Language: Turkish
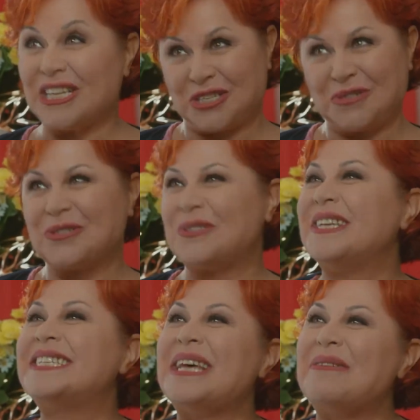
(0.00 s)
Aşk olsun
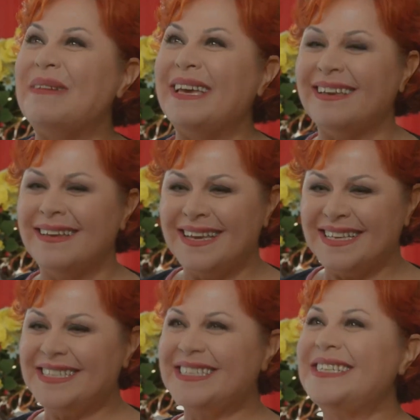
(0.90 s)
Hasan Bey.
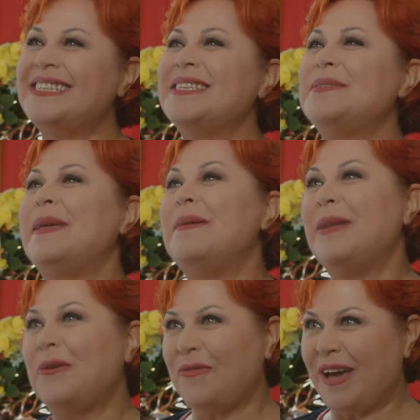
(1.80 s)
Sırrınız
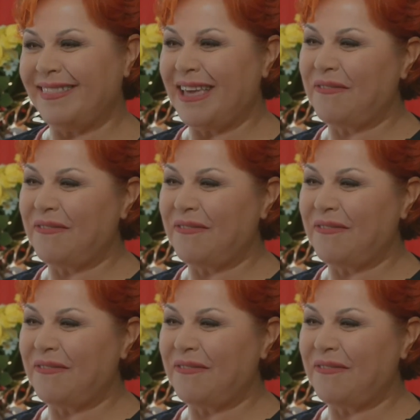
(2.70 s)
benimle güvende